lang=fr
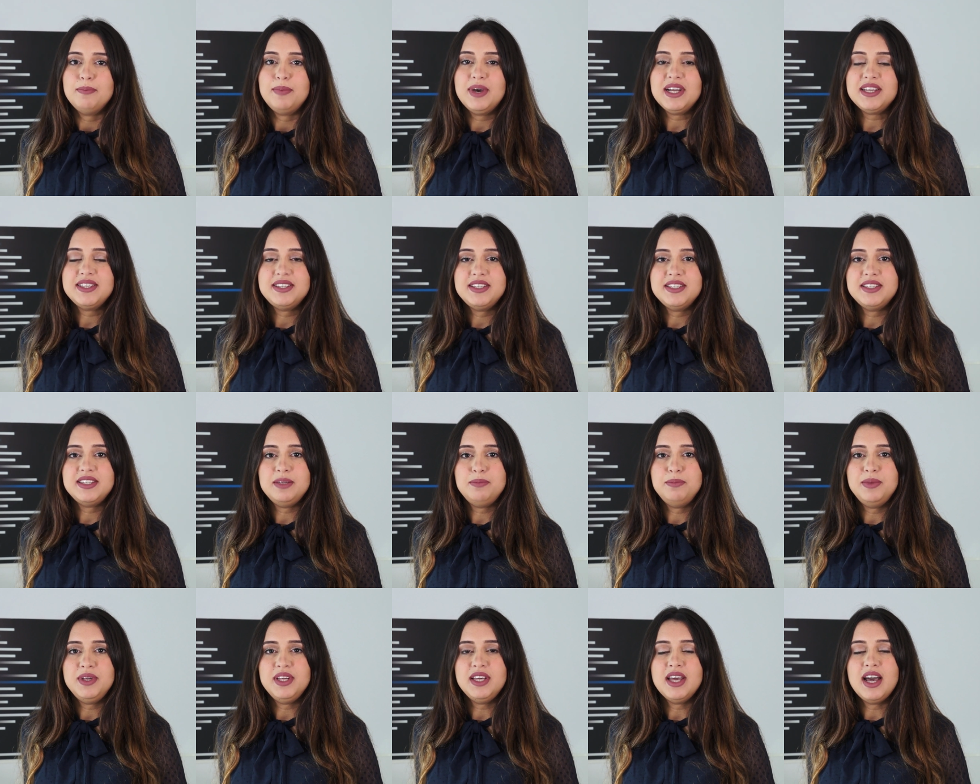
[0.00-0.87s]

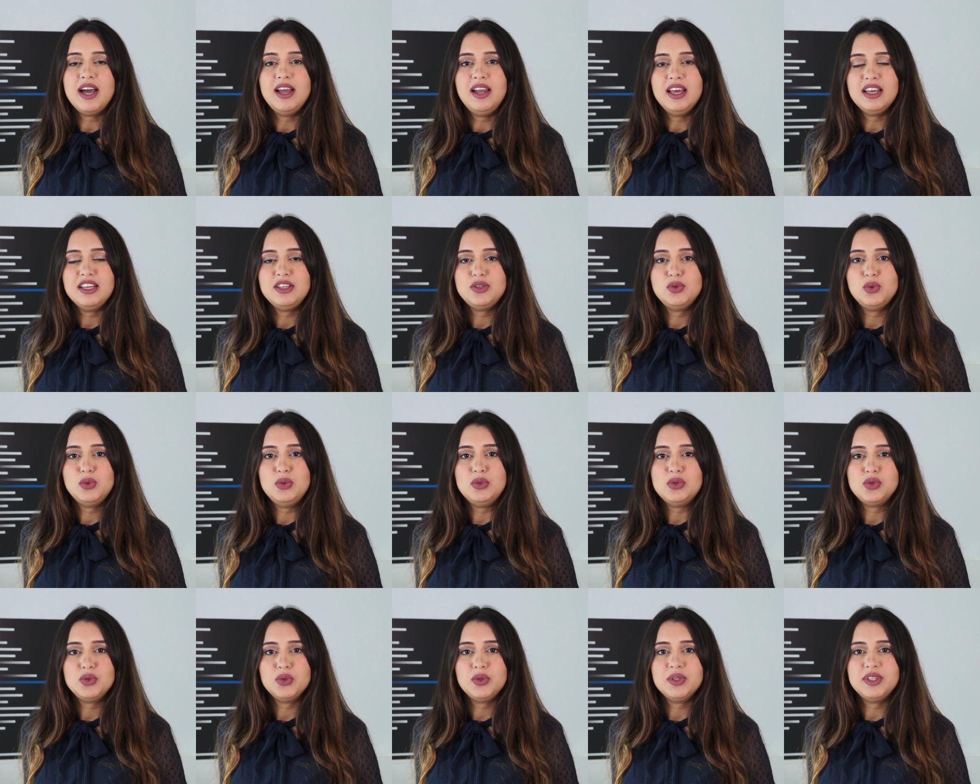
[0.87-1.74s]
participer à la
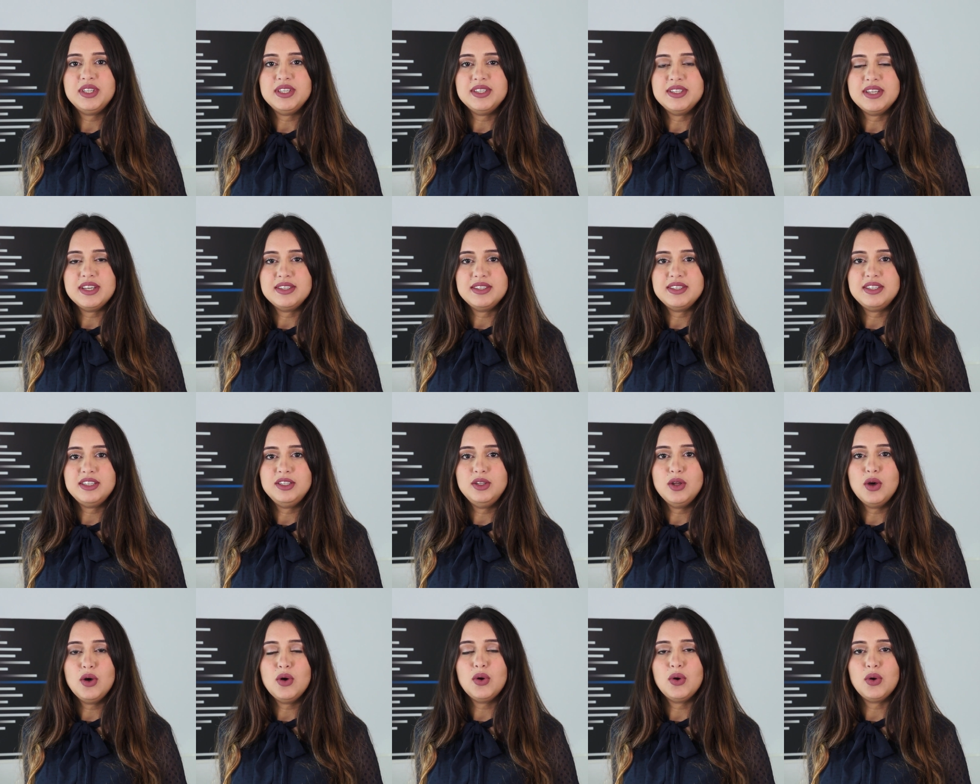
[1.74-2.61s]
résolution des
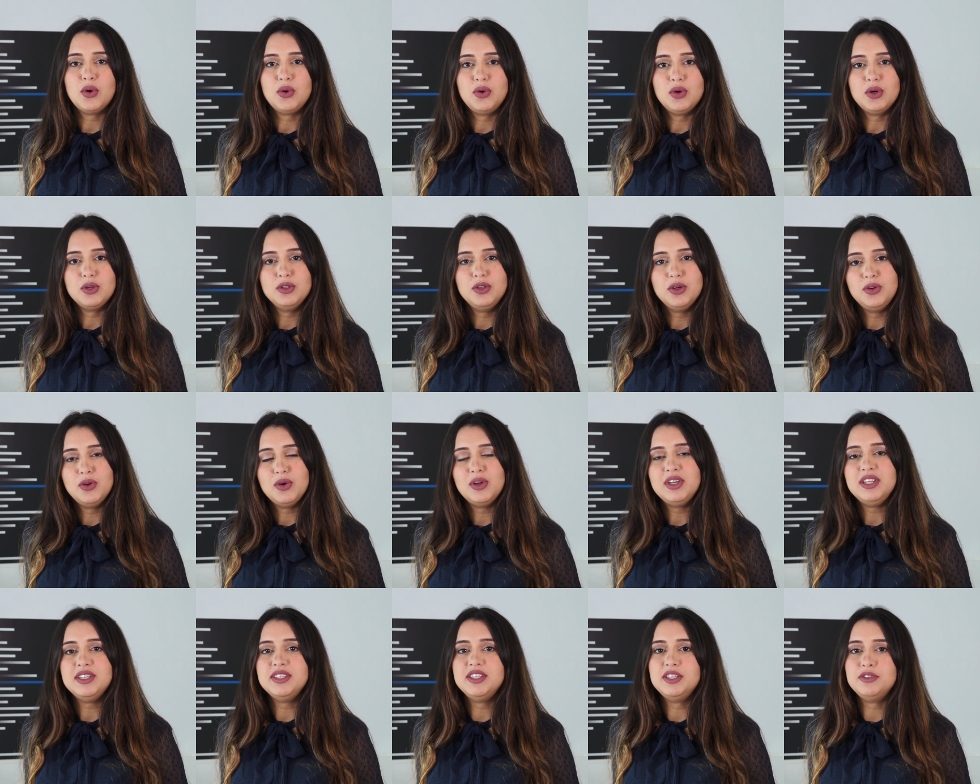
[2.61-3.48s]
incidents en
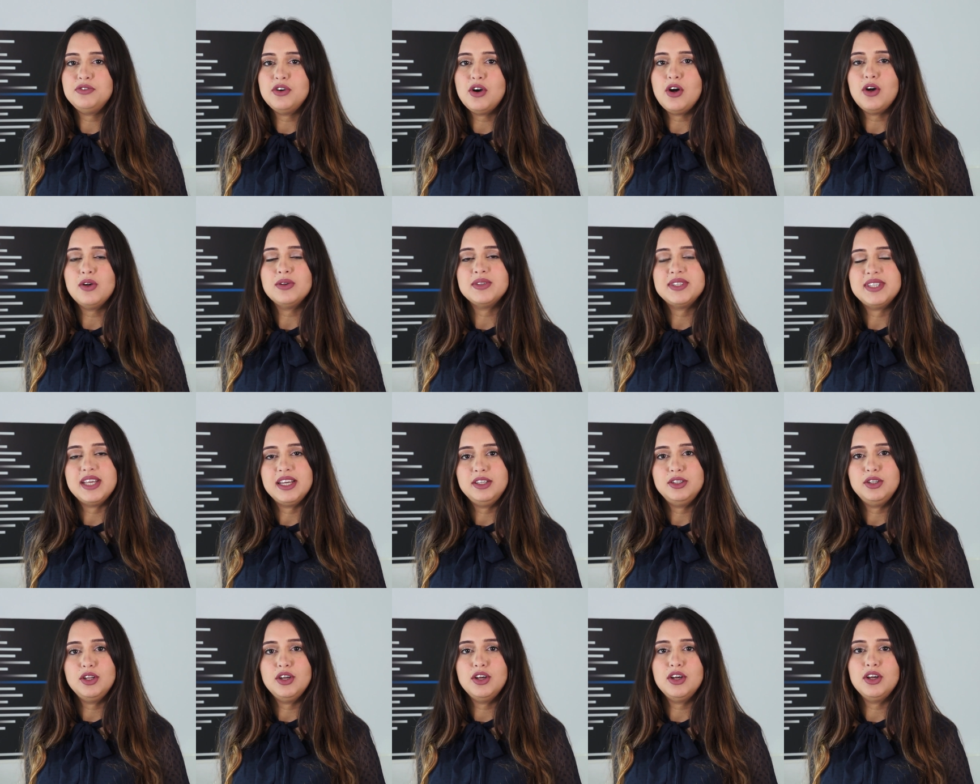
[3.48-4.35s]
coordonnant les différents
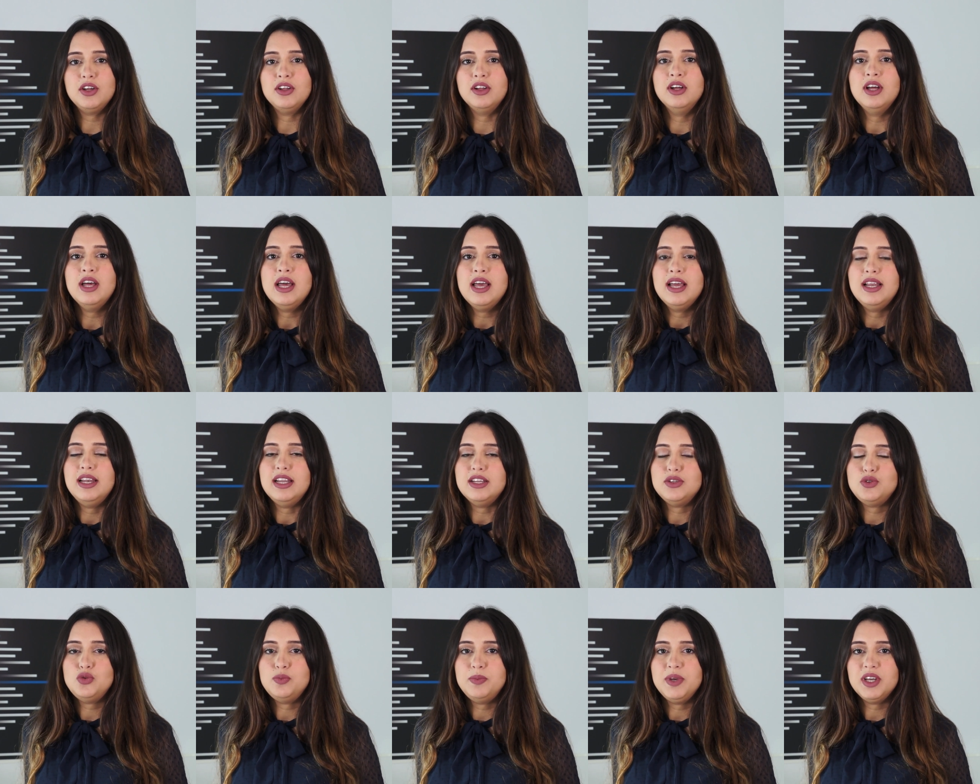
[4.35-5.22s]
acteurs,
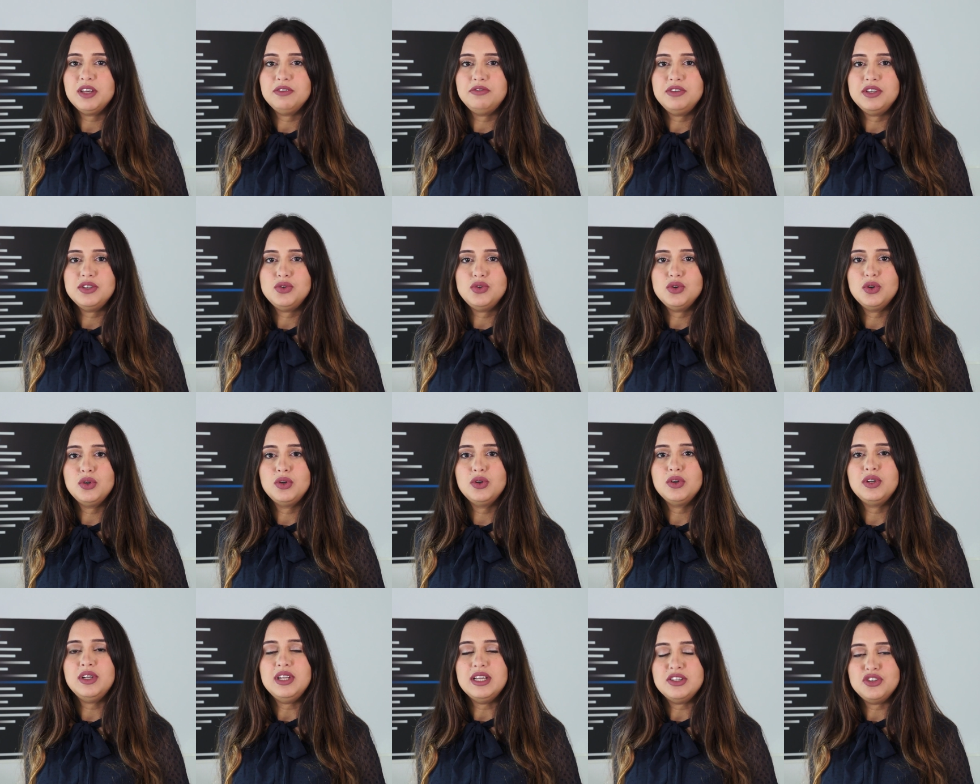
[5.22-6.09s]
la
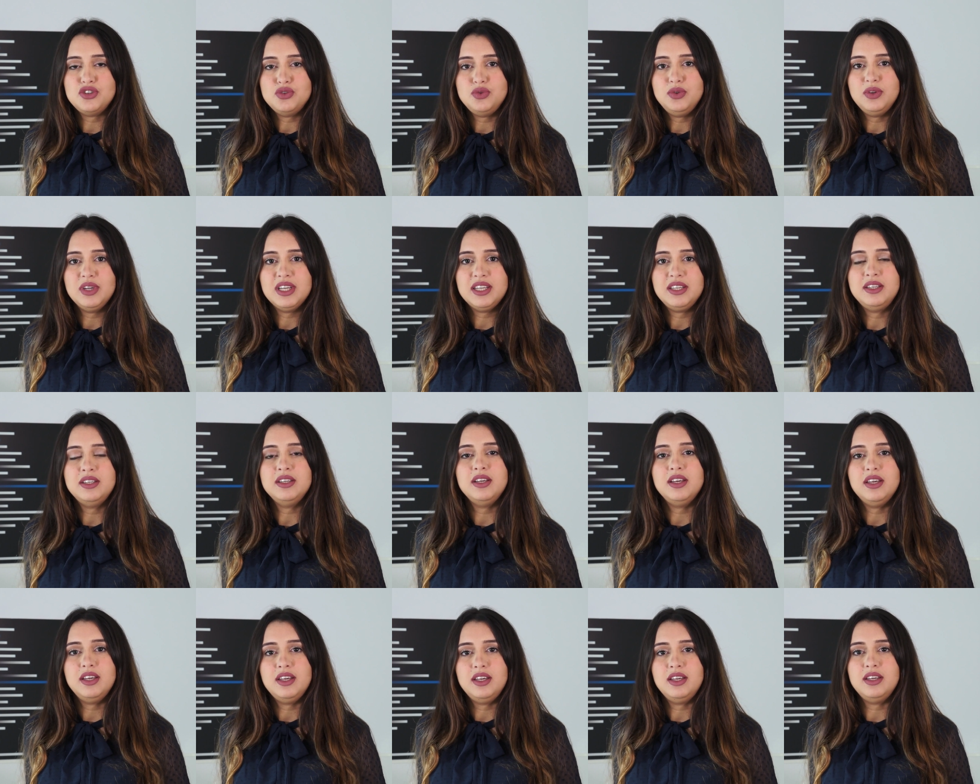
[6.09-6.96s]
supervision, l'ingénierie
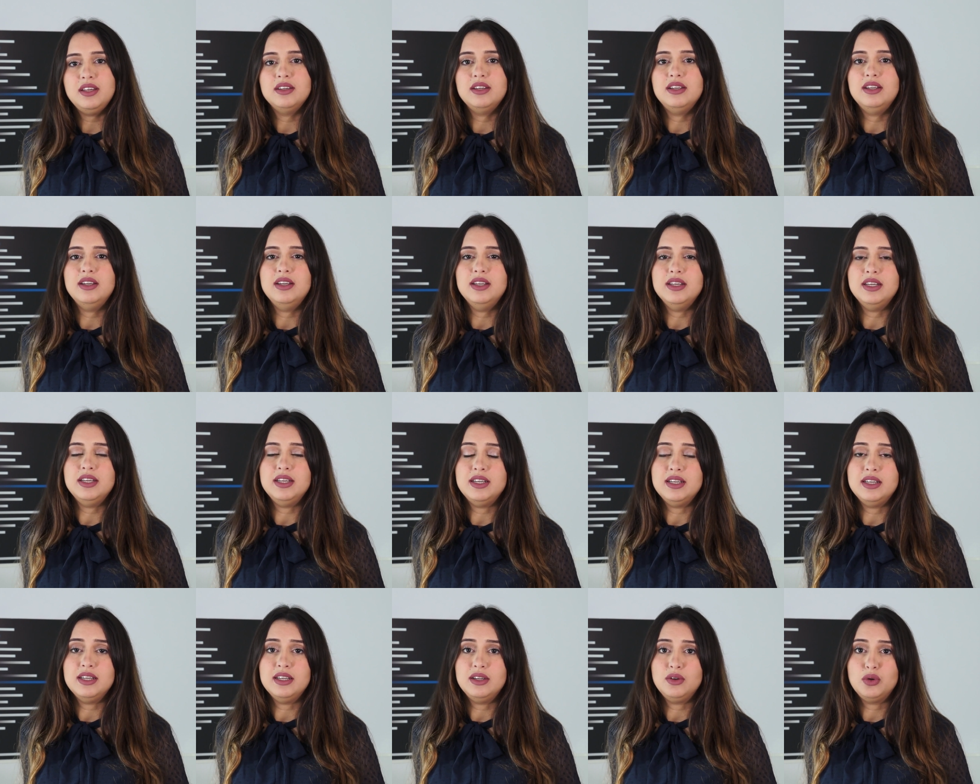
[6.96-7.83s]
et
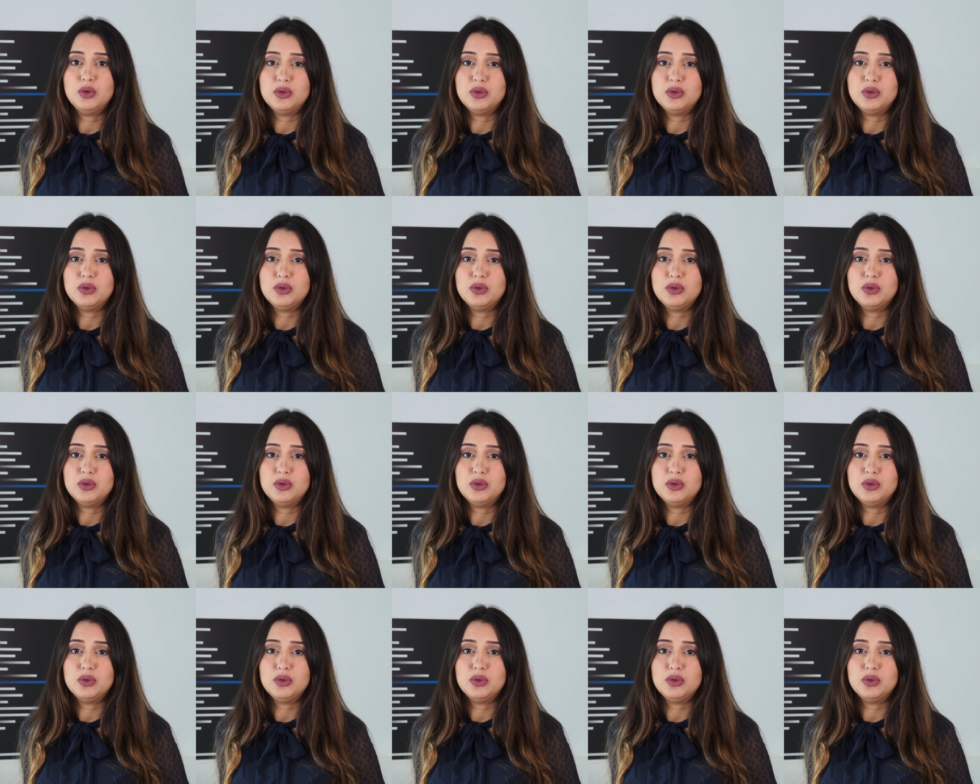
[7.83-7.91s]
les